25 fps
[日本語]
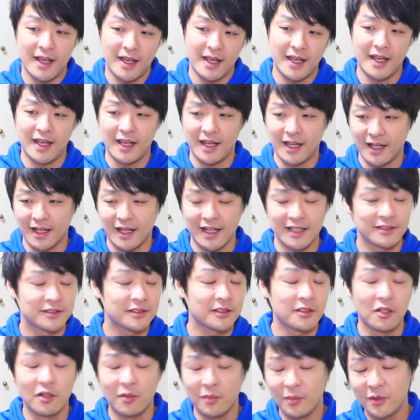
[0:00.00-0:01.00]
えー、がっ
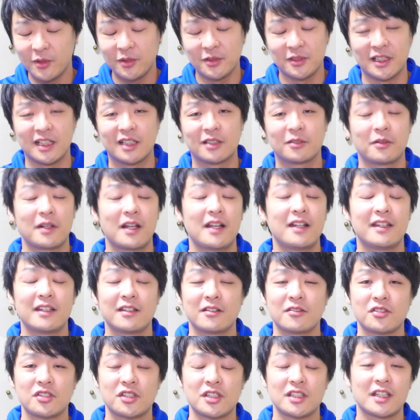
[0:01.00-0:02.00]
つり重いので
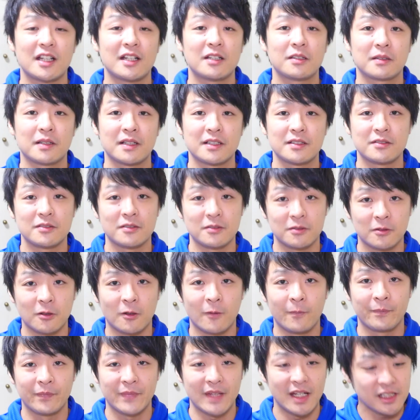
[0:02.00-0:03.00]
トレーニングしてたりとかする
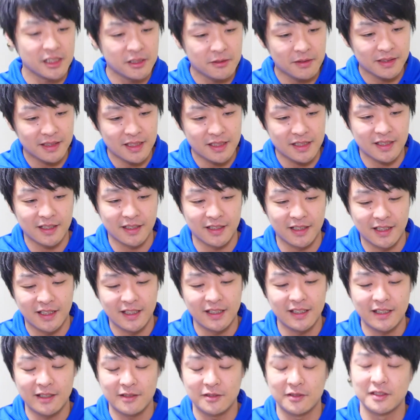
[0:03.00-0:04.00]
と足は確かに
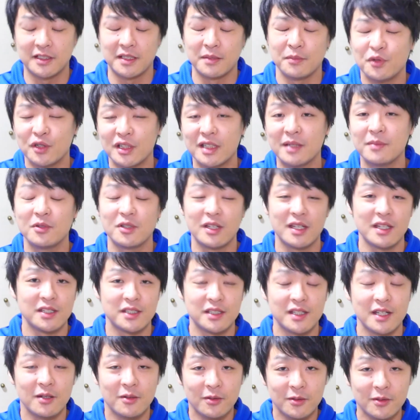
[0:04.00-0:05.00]
筋肉ついてムキムキ
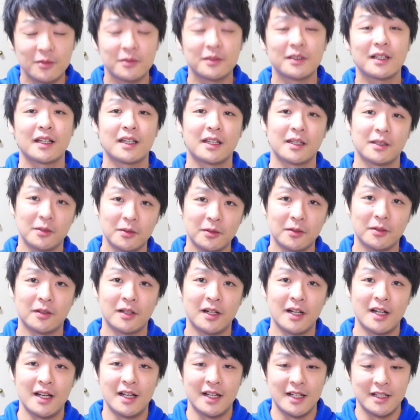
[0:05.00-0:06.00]
してくるんだけど
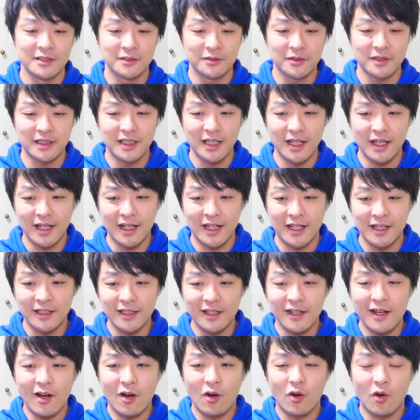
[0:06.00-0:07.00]
それで
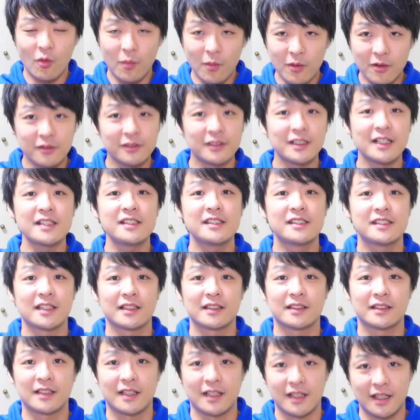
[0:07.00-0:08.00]
体が重くなっ
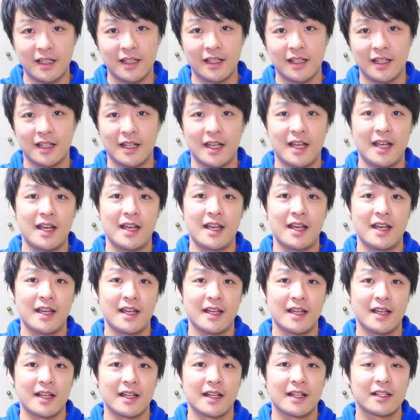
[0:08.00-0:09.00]
ちゃったり、
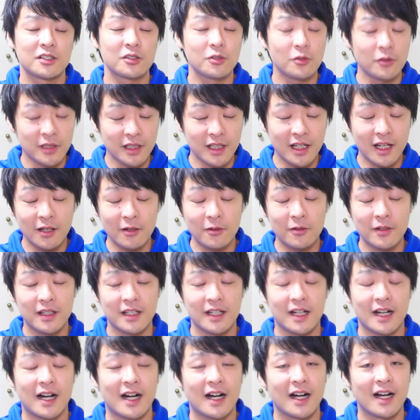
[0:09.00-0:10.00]
えー、消費
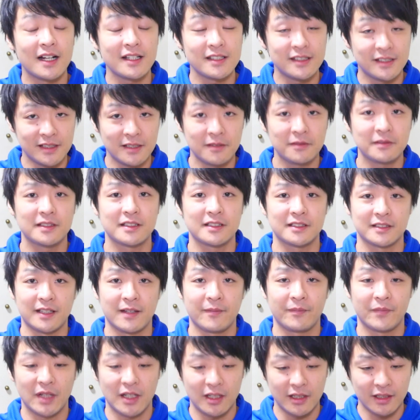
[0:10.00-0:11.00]
カロリーが上がっちゃうんです
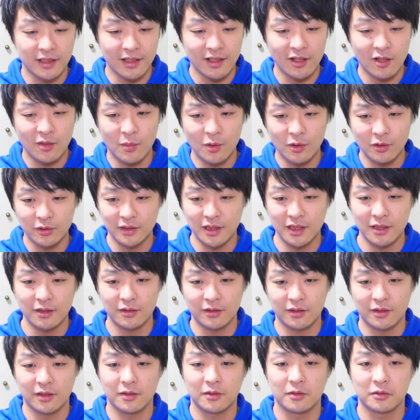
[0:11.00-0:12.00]
ね体が重くな
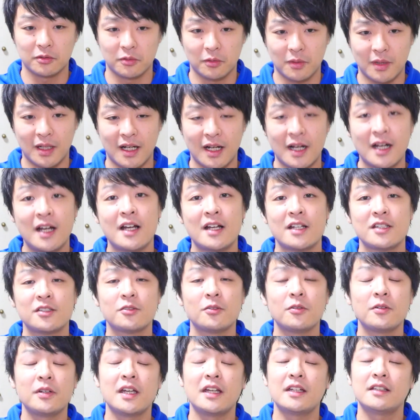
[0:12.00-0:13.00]
るっていうことは
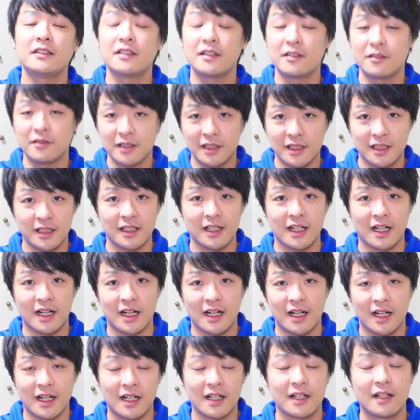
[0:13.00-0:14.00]
消費エネルギーが
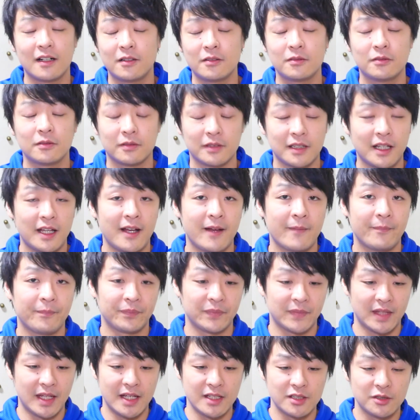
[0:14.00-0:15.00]
上がるので、
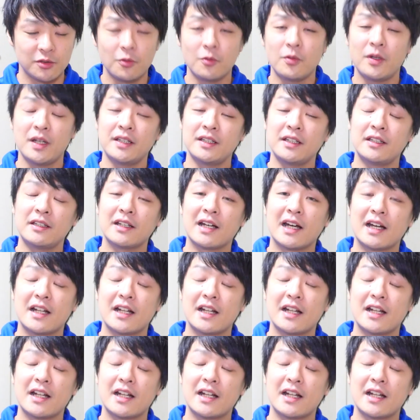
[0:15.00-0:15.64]
え省エネな